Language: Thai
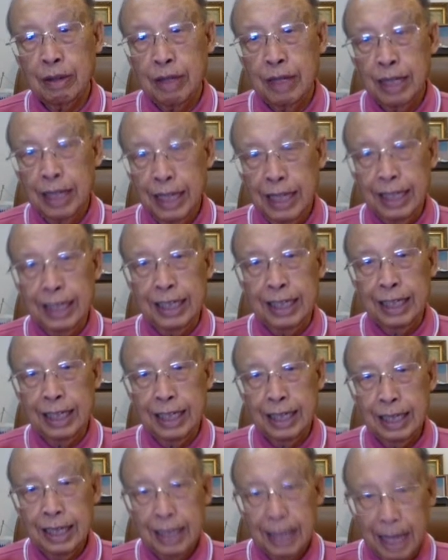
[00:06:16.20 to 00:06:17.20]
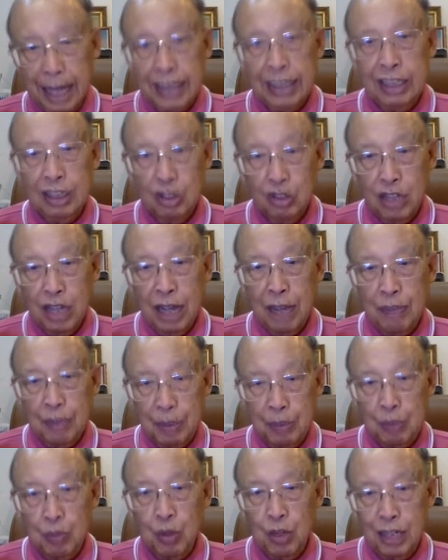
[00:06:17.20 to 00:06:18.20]
เหตุการเยียวยาปิน
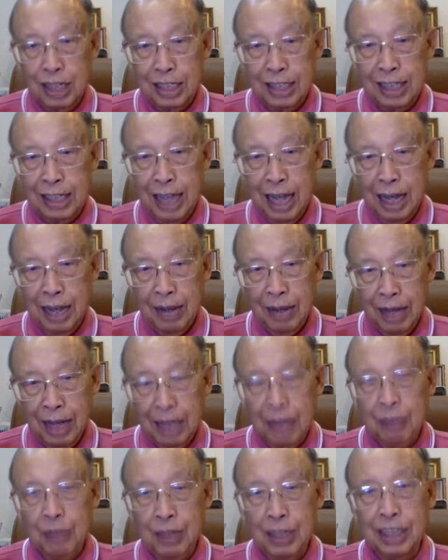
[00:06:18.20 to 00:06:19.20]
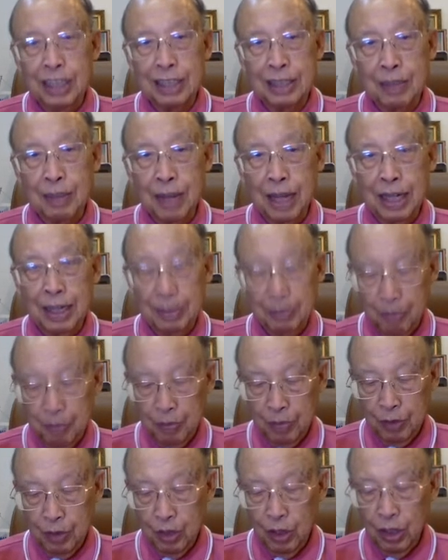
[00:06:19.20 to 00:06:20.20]
ปัวรักษา อันนี้เป็นเรื่องสำคัญ
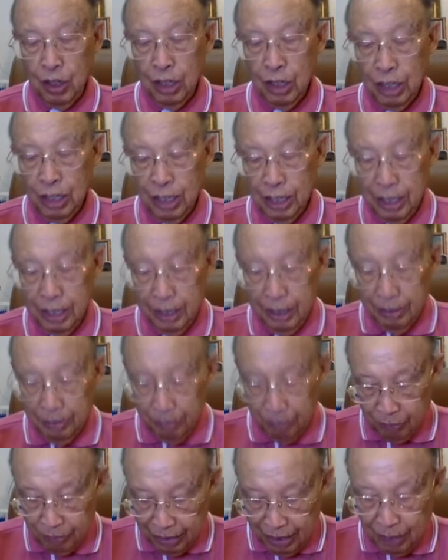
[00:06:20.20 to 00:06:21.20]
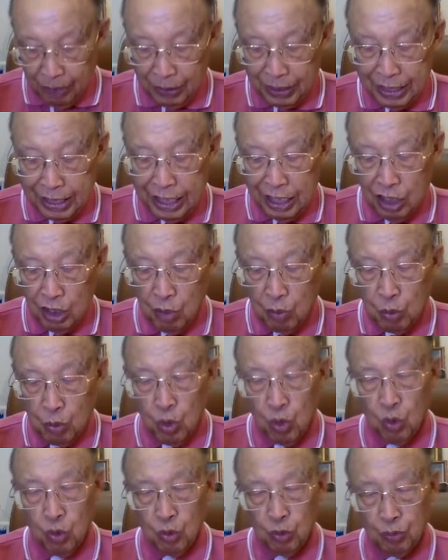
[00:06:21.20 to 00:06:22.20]
เนาะในพันธกิจของพระอ
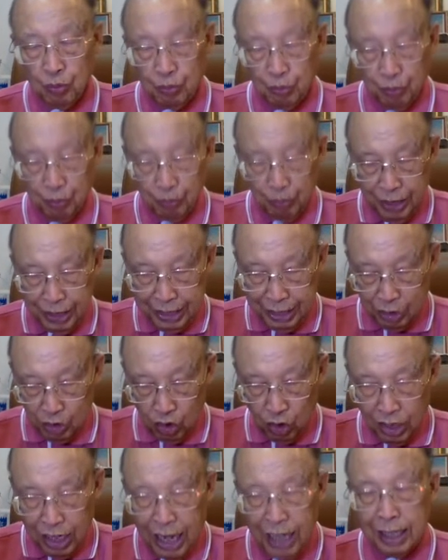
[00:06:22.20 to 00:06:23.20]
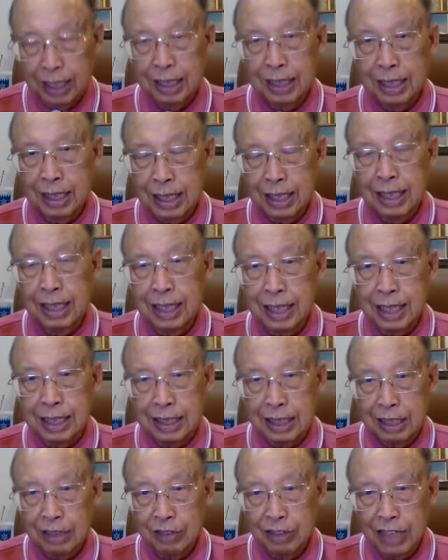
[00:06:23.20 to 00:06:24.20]
งค์มีทั้งสองด้านหนึ่งเรื่อง
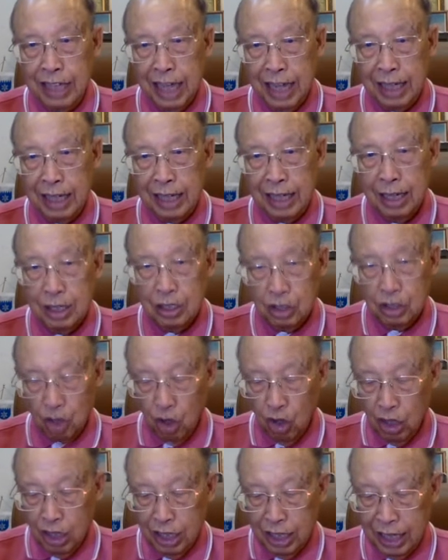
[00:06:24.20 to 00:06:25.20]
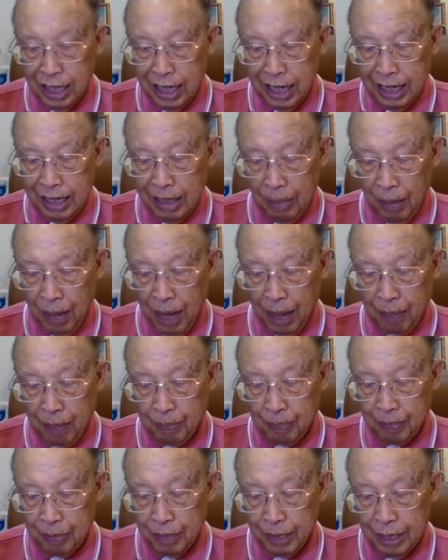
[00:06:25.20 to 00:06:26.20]
คิดวิญญาณ สองเรื่องกายภาพ
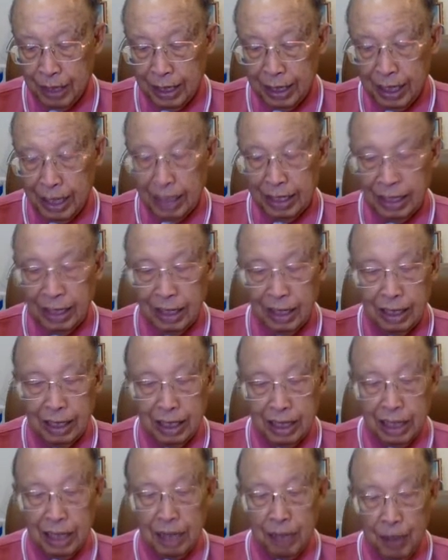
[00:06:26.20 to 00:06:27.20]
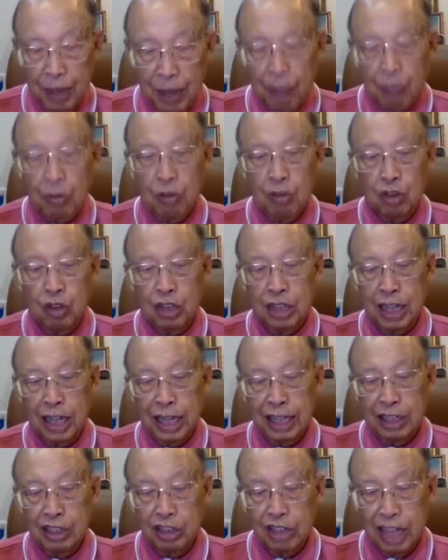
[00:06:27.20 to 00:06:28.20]
การกายภาพก็บอกถึงการ
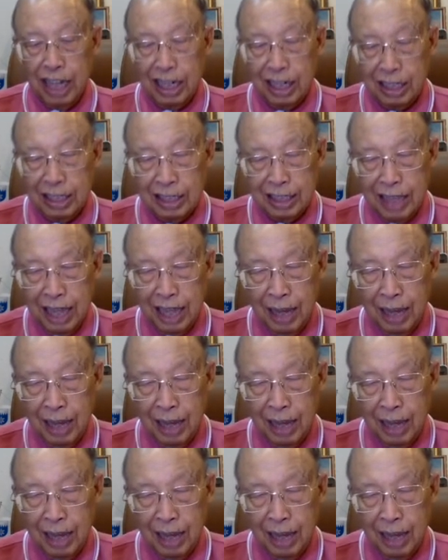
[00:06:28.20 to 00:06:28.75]
เยียวยารักษา